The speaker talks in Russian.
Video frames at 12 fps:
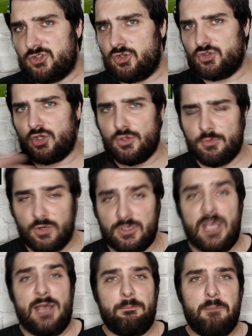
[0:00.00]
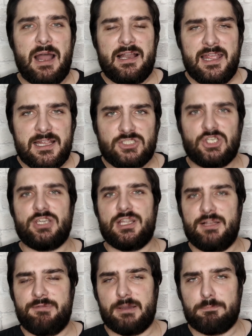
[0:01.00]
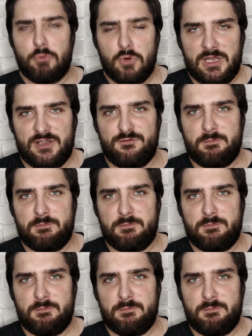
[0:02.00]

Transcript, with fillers: что же думают болельщики Ливерпуля и,